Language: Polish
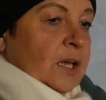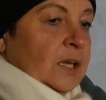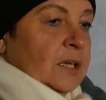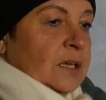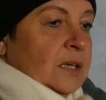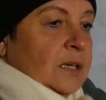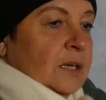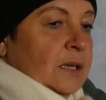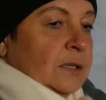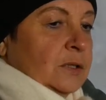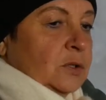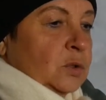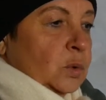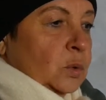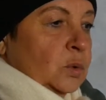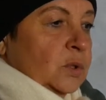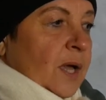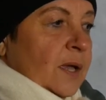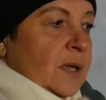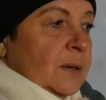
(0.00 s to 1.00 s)
Y,
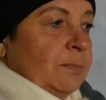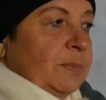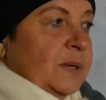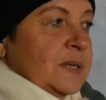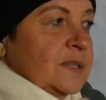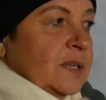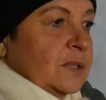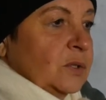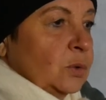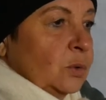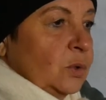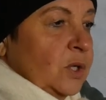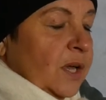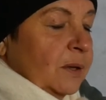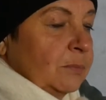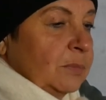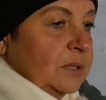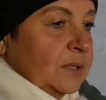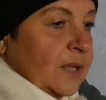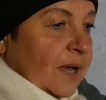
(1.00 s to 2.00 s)
tutaj
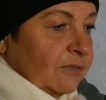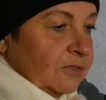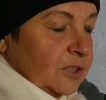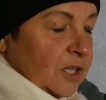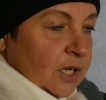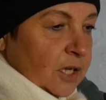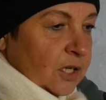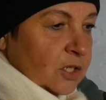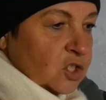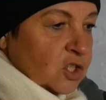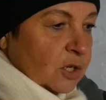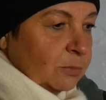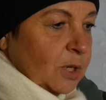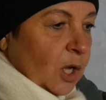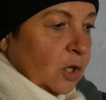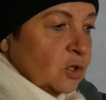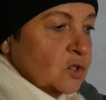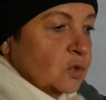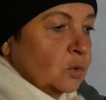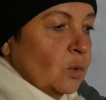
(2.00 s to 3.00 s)
prezentujemy dawne
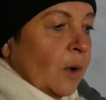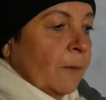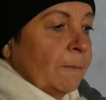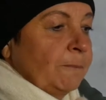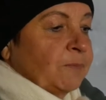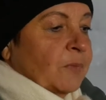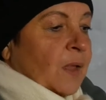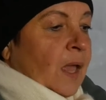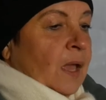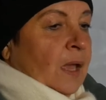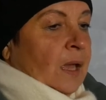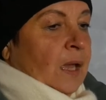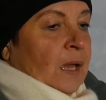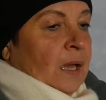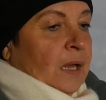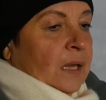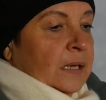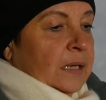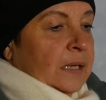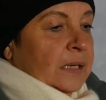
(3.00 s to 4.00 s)
rzemiosło
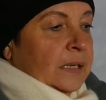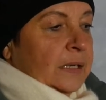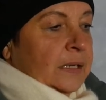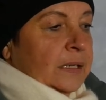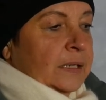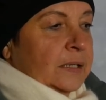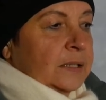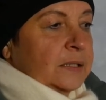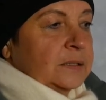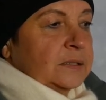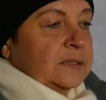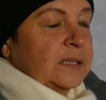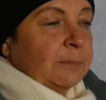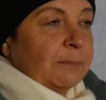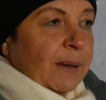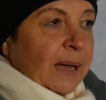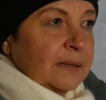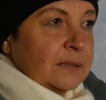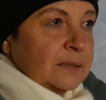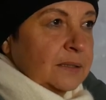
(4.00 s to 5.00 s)
E,
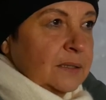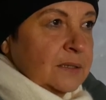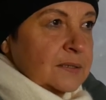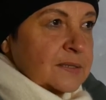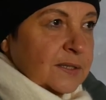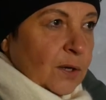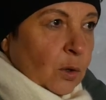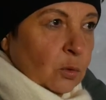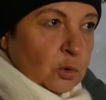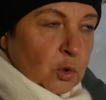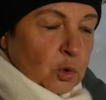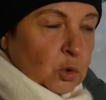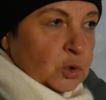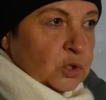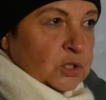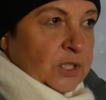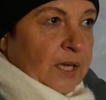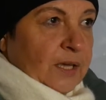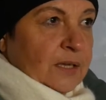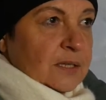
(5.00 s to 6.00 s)
tematy są
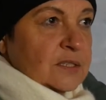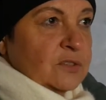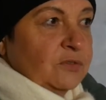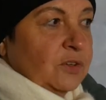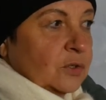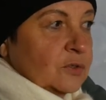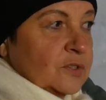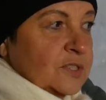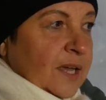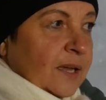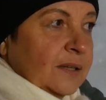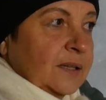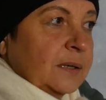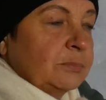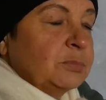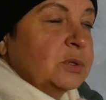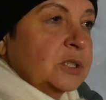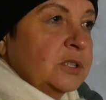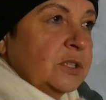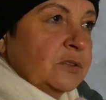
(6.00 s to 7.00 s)
różne,
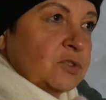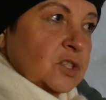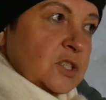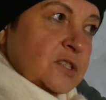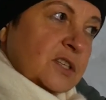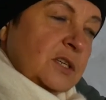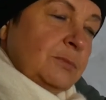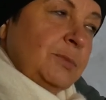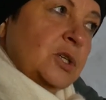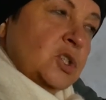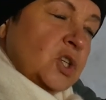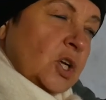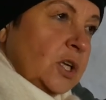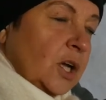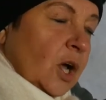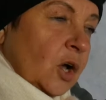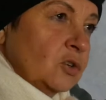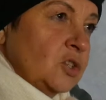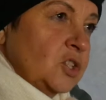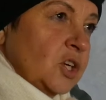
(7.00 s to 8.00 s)
związane przede wszystkim,
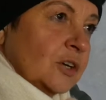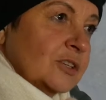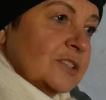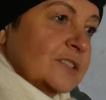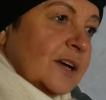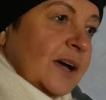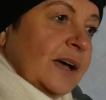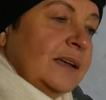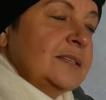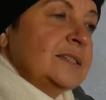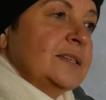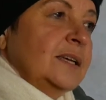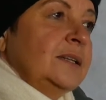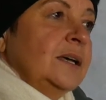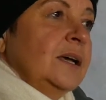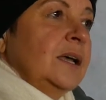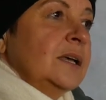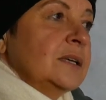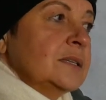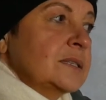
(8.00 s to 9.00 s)
jeżeli chodzi o
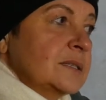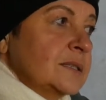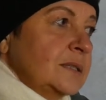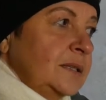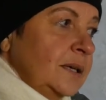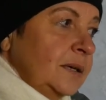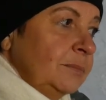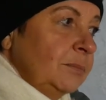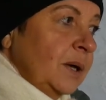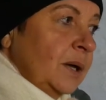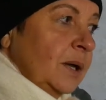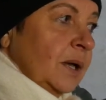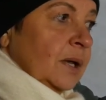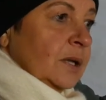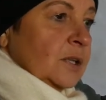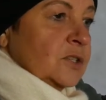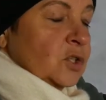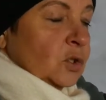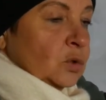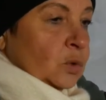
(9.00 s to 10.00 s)
skansen, z tym,
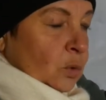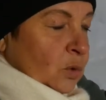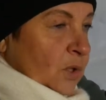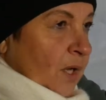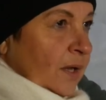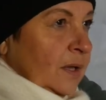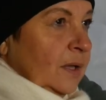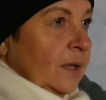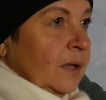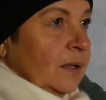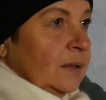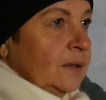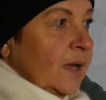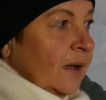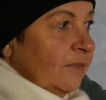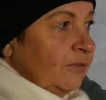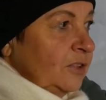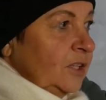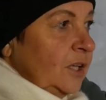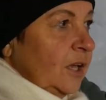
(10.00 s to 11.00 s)
co tutaj
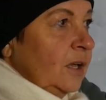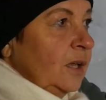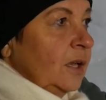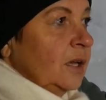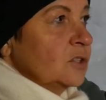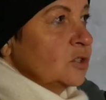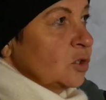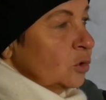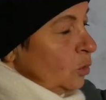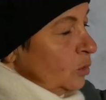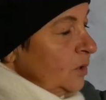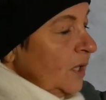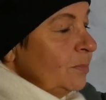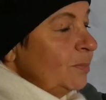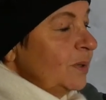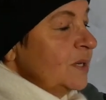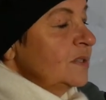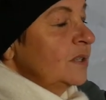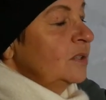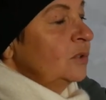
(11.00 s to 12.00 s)
dawniej, co tutaj
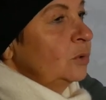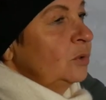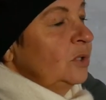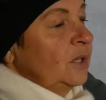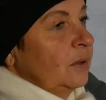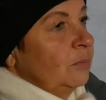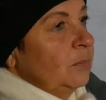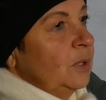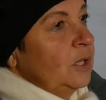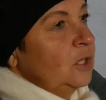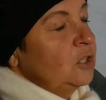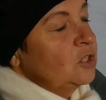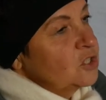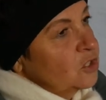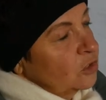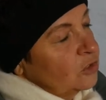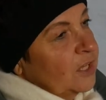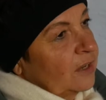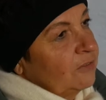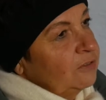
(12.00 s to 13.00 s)
prezentujemy i
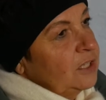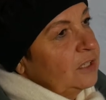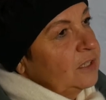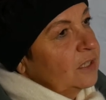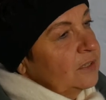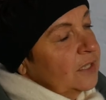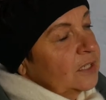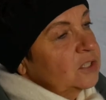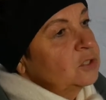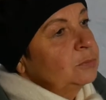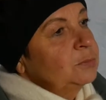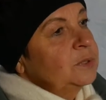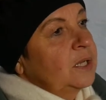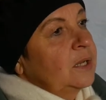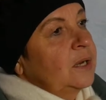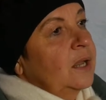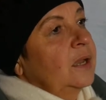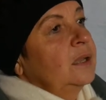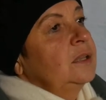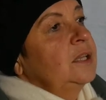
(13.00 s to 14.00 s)
co dawniej na naszym
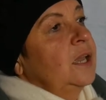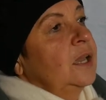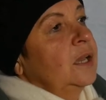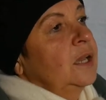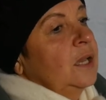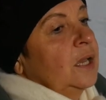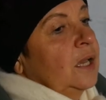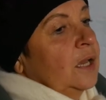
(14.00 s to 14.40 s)
terenie